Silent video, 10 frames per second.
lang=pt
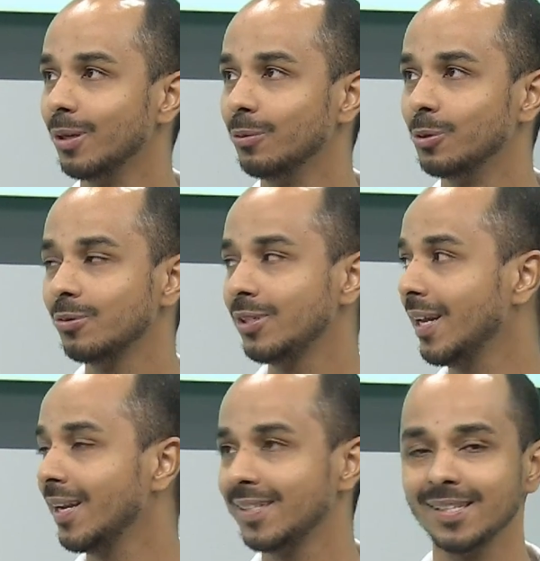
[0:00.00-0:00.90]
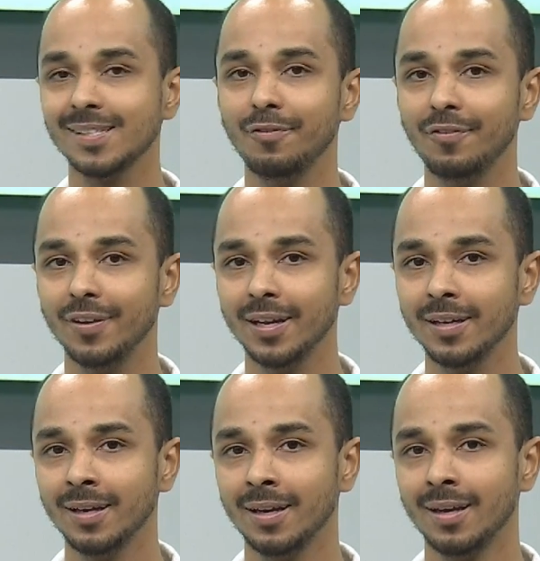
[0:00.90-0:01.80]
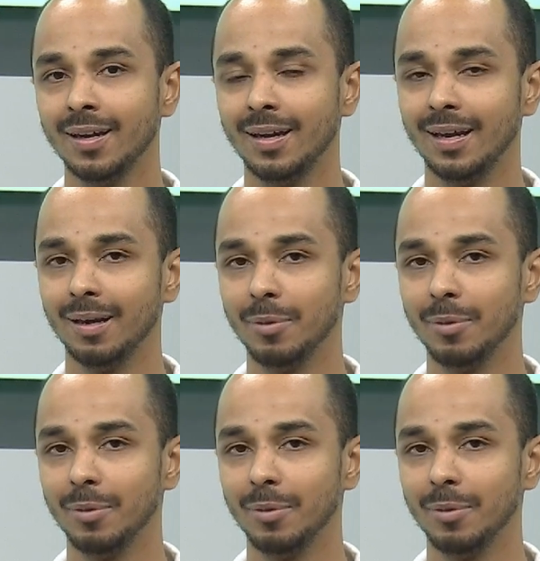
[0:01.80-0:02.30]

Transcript: Então o jogo seria na sexta-feira, é,